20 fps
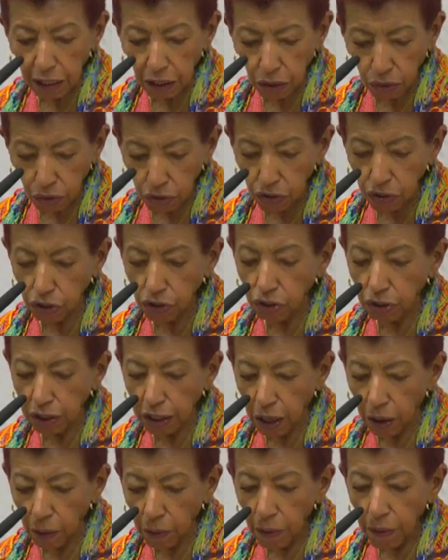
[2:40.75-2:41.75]

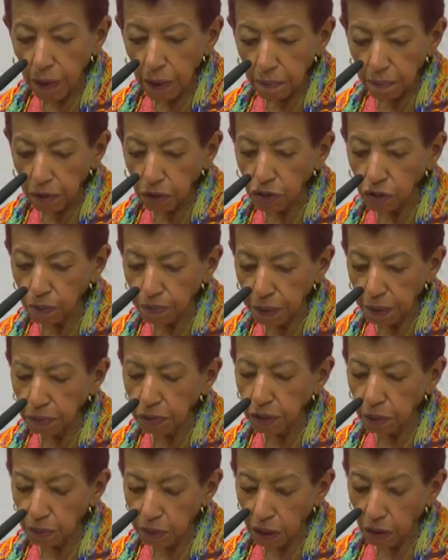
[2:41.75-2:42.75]
inconstitucional pelo Supremo
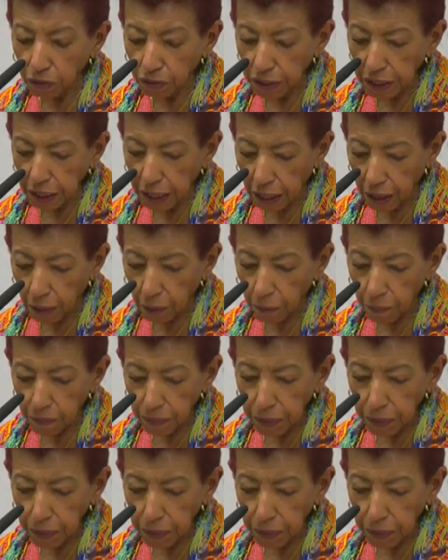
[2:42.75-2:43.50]
Tribunal Federal.